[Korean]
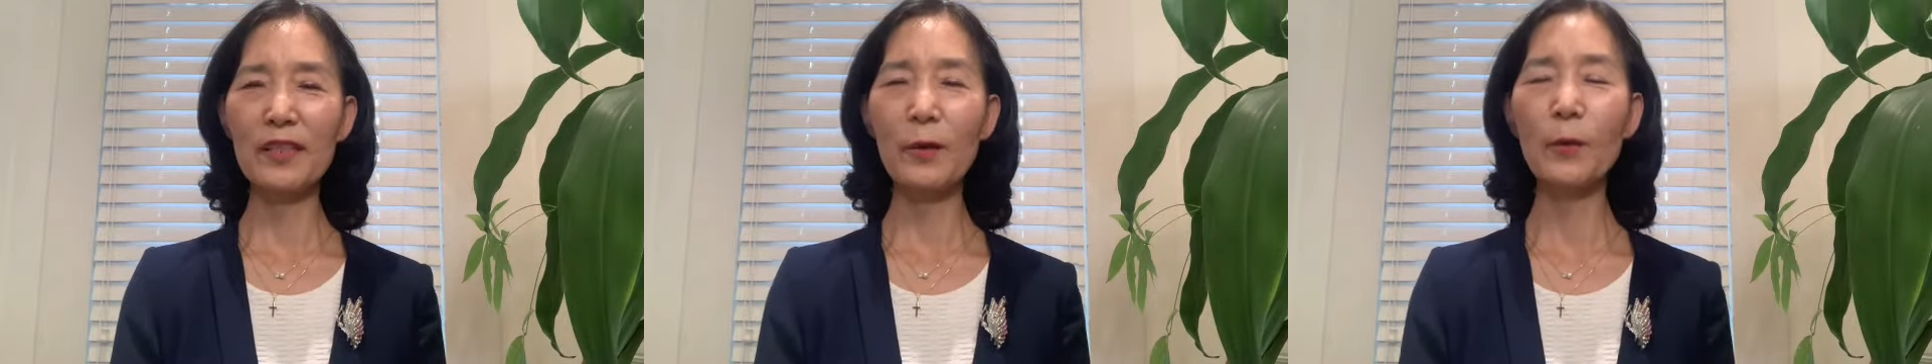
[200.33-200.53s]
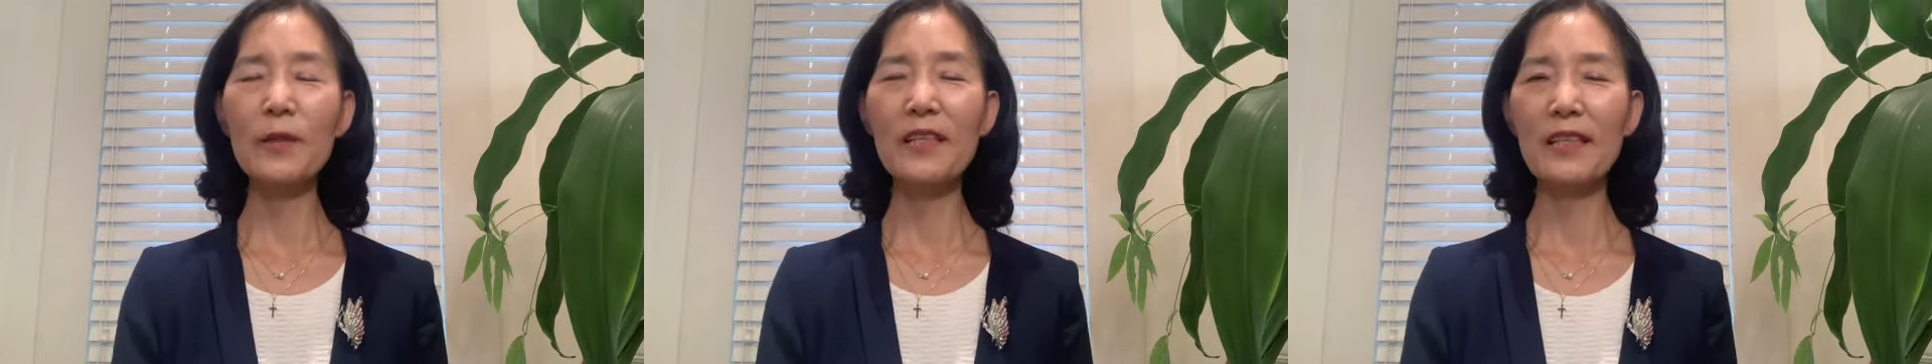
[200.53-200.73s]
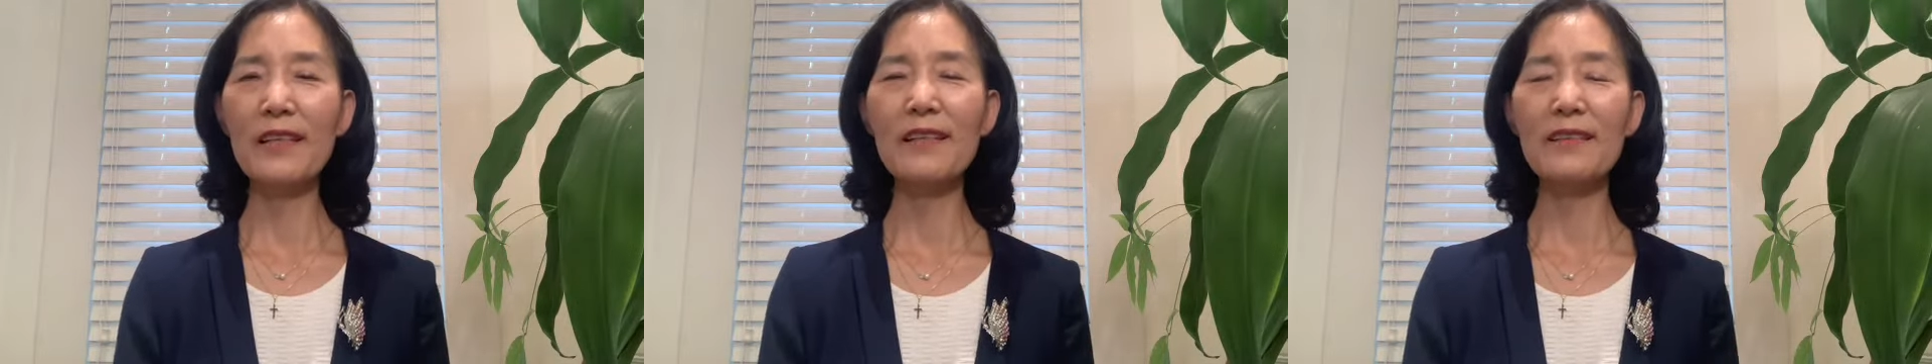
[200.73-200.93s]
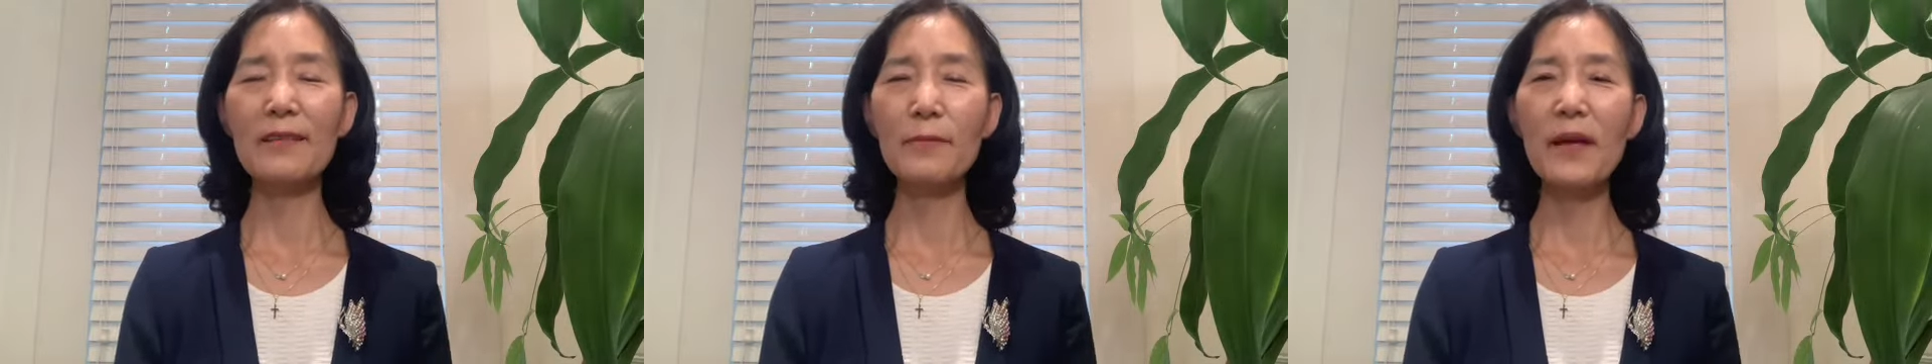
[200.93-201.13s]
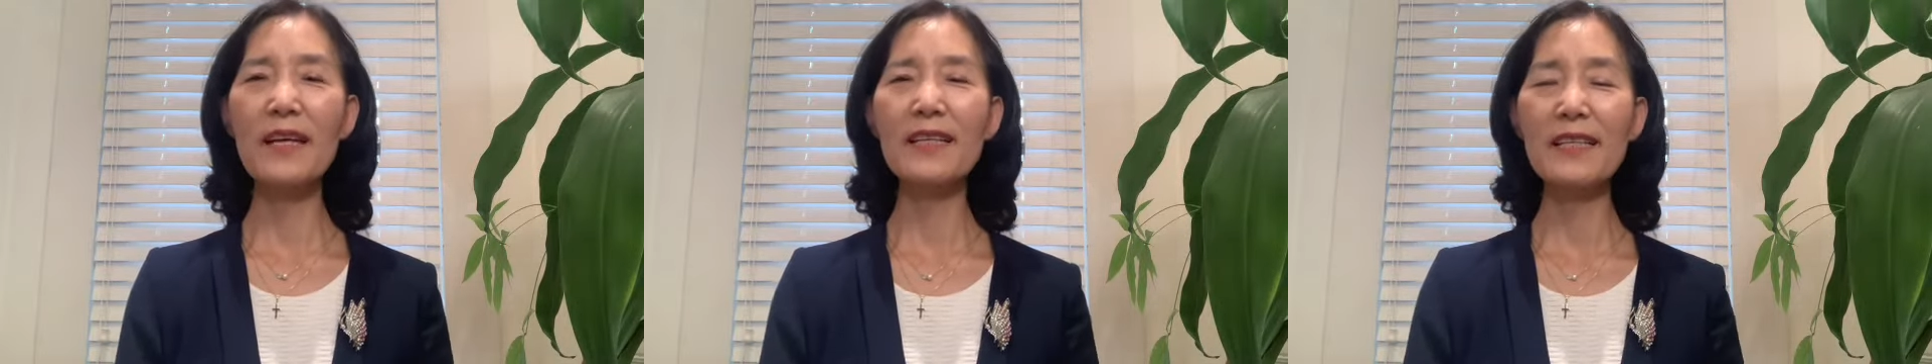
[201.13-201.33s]
오늘 읽을
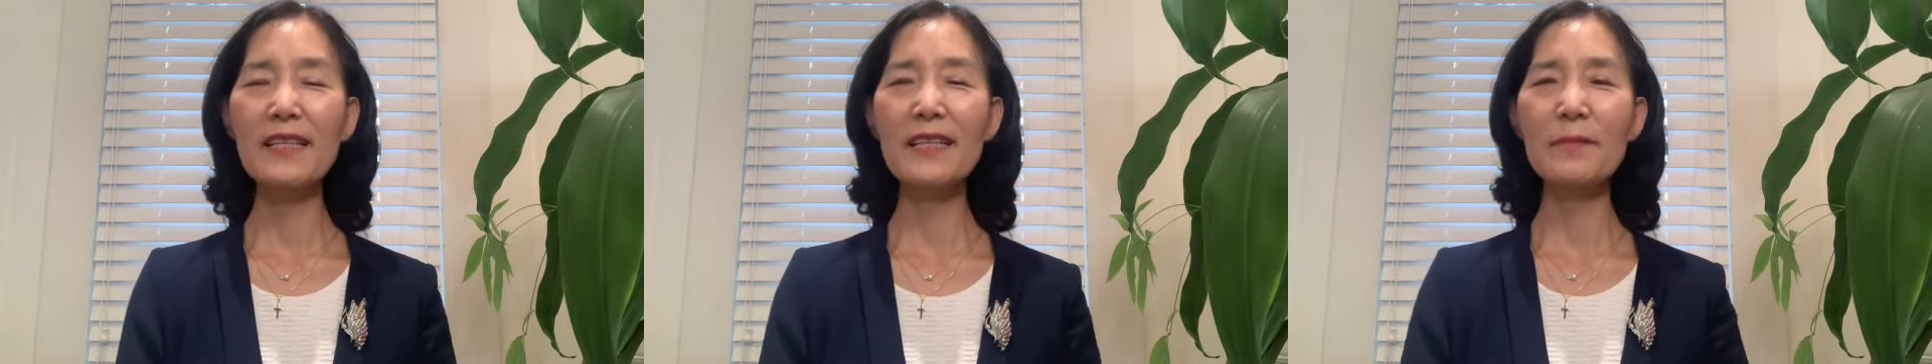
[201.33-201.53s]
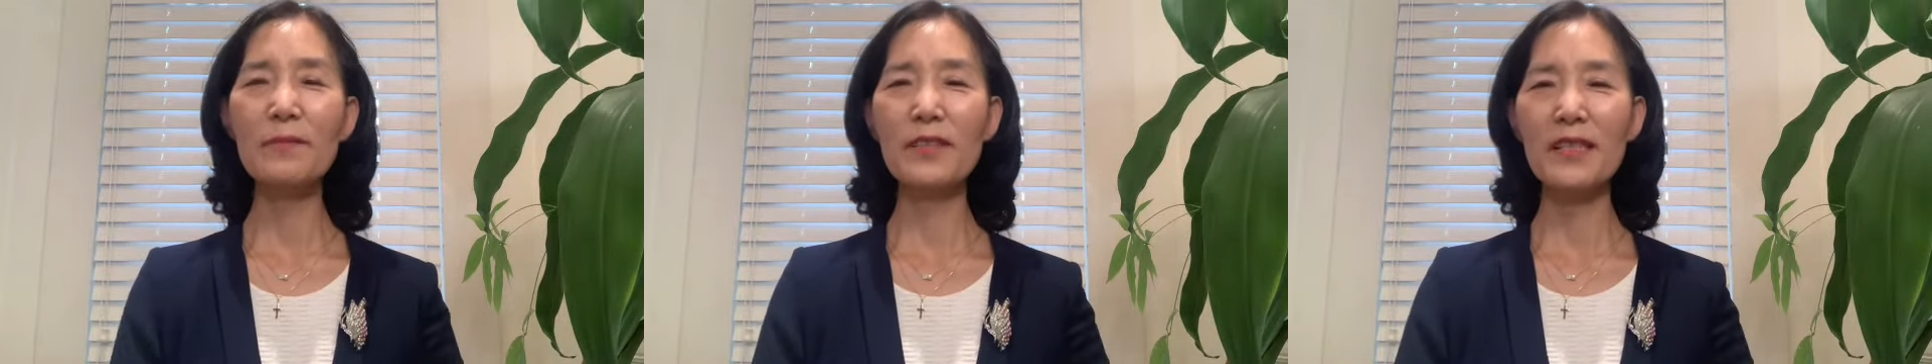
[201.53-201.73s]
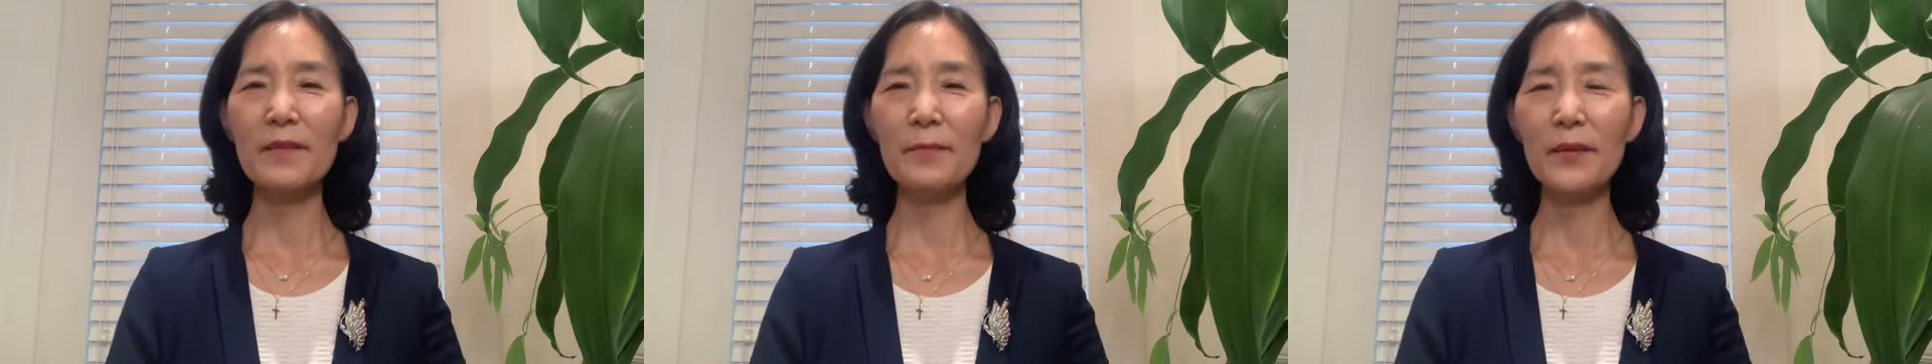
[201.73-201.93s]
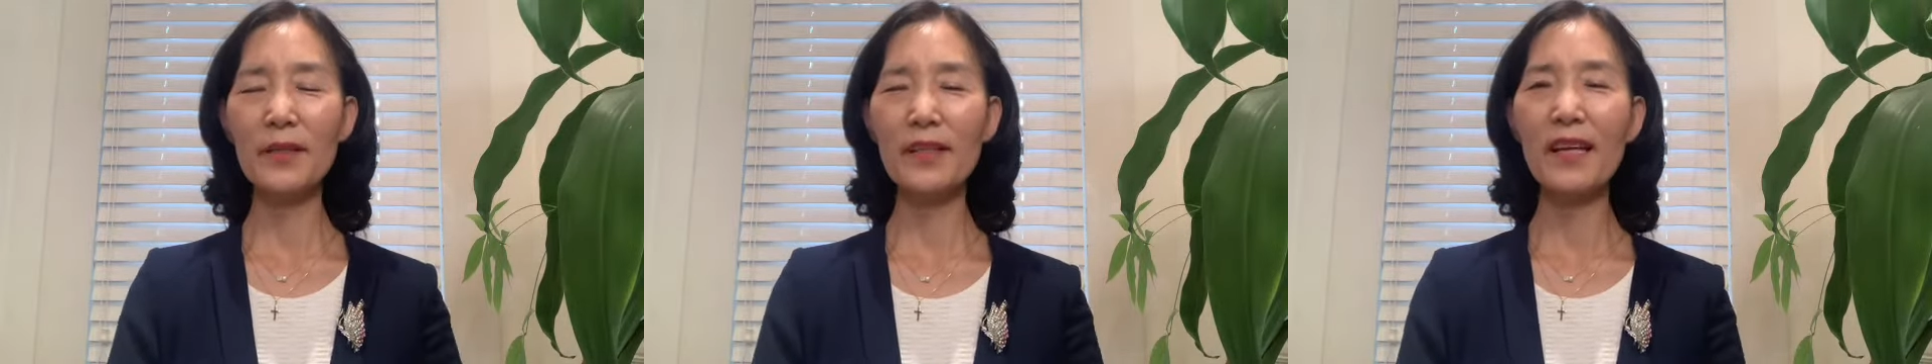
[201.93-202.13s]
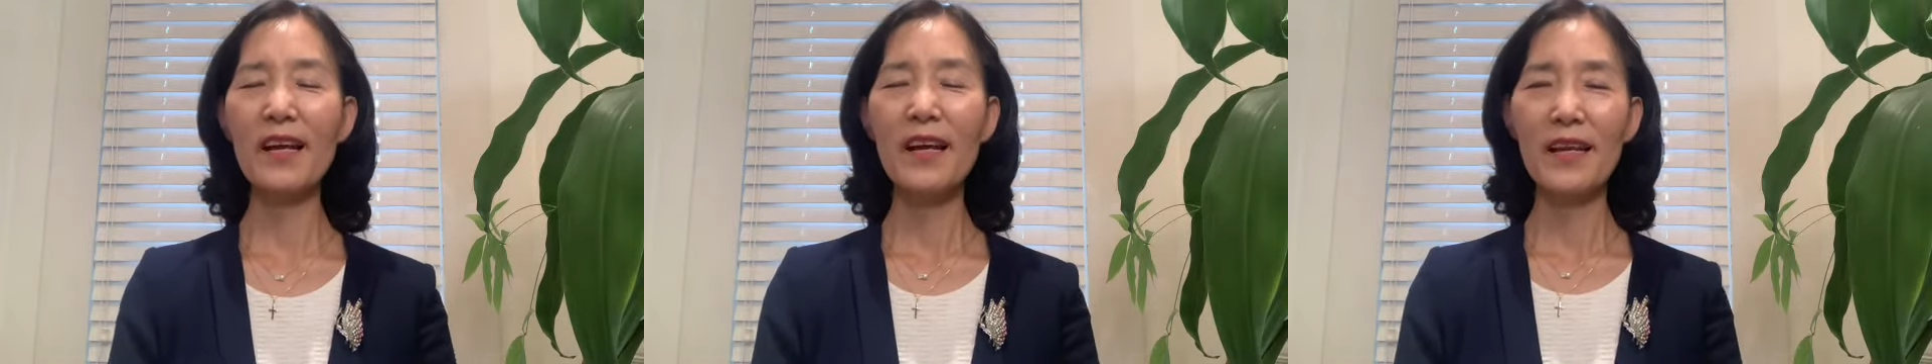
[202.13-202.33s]
127편